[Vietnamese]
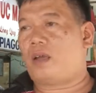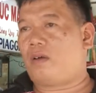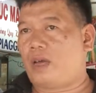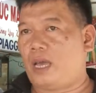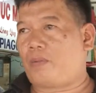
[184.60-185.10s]

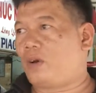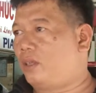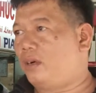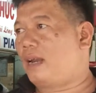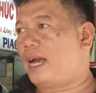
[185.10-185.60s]
có nghiệp, có
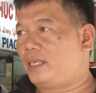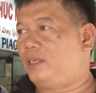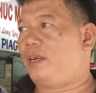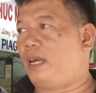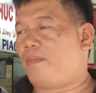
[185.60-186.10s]
tương lai
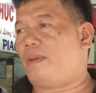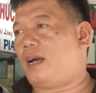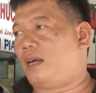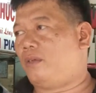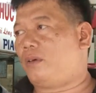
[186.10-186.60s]
sự nghiệp
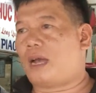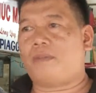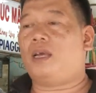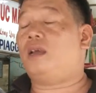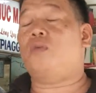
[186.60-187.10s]
là tôi
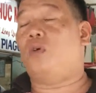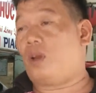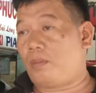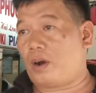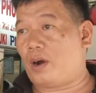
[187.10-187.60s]
cảm thấy
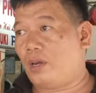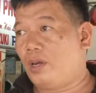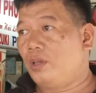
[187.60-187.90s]
vui lắm rồi.